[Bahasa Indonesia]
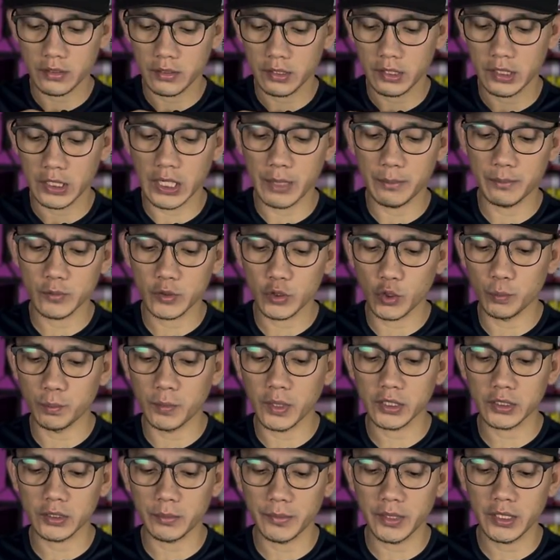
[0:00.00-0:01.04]
6
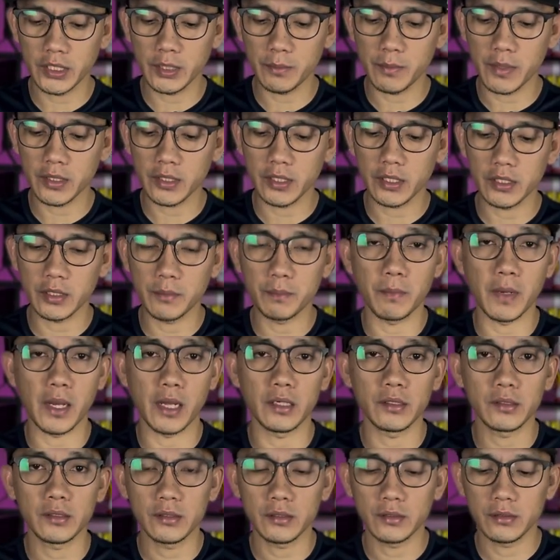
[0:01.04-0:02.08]
kompartemen di bagian
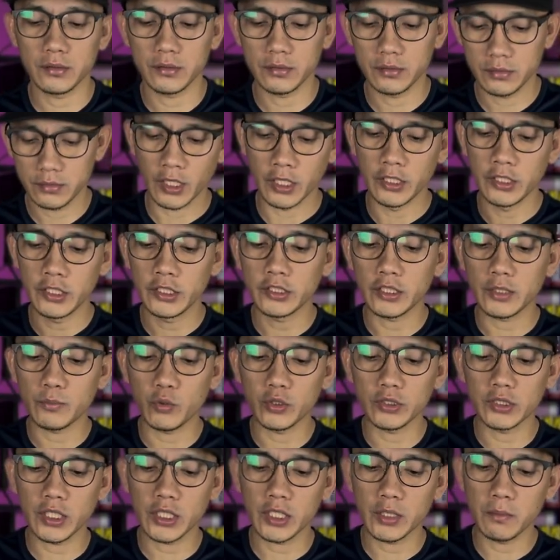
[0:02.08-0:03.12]
depan. Dan ini
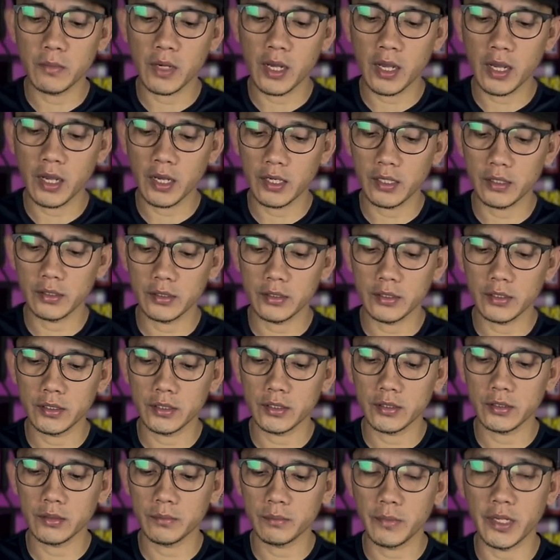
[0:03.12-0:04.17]
terbuat dari bahan
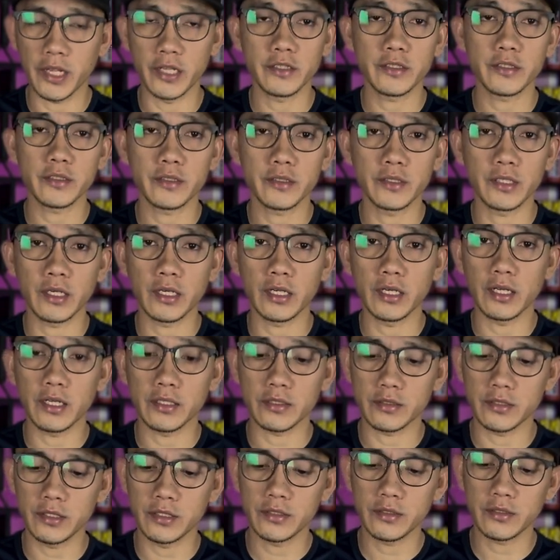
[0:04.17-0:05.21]
mesh yang
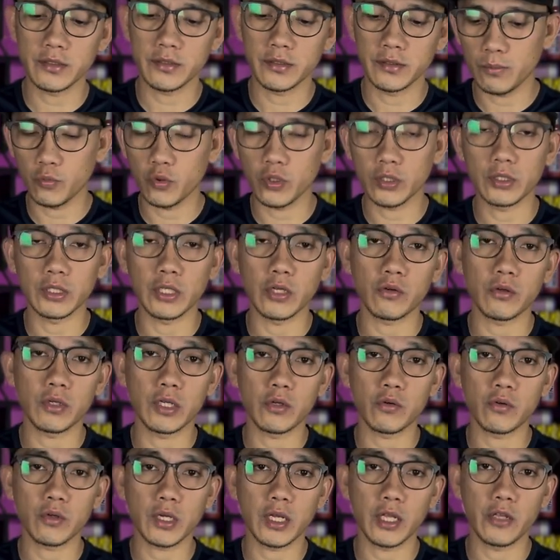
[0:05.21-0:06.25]
elastis buat
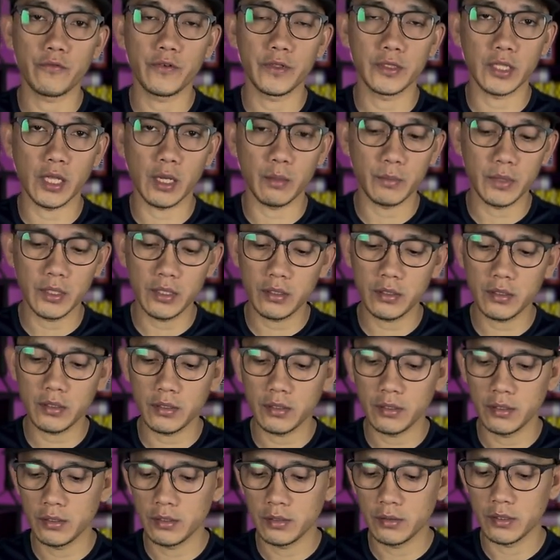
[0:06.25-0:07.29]
naruh-naruh kayak vitamin,
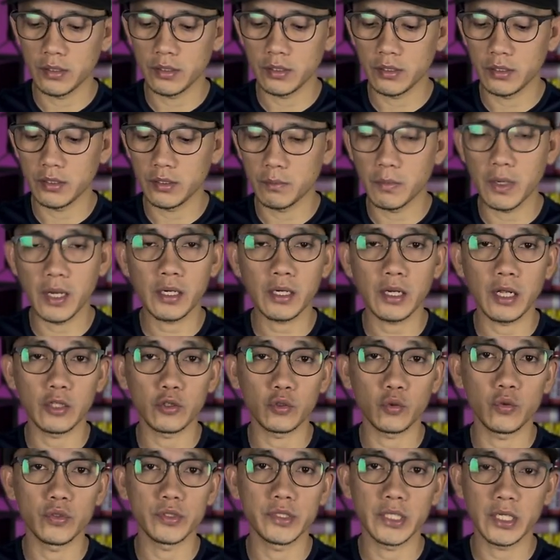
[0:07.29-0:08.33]
eh, bar
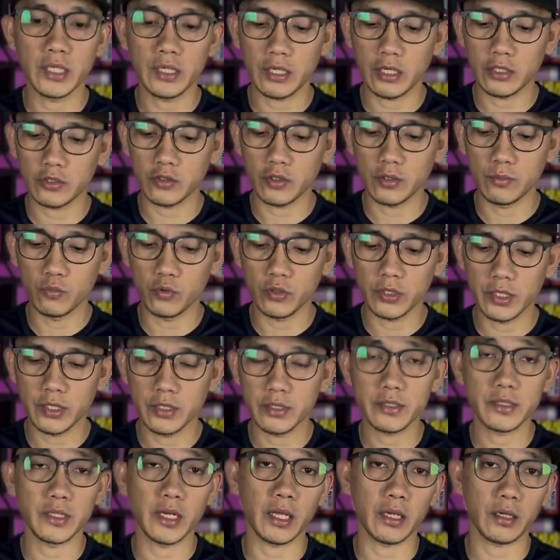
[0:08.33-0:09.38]
atau gel atau
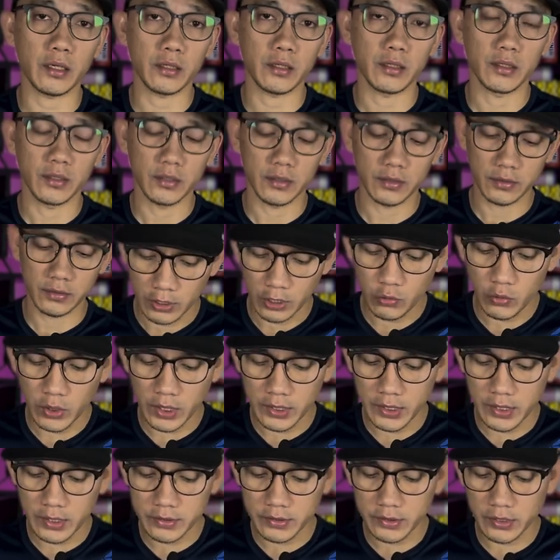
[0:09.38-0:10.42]
mungkin snack. Lalu
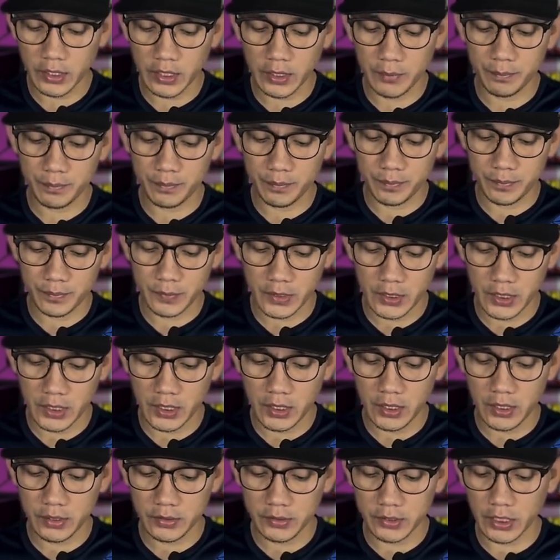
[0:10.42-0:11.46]
ada strap
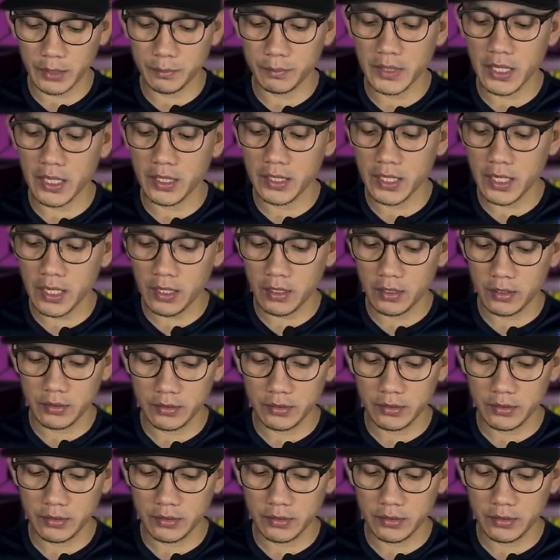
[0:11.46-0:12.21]
di strap dada.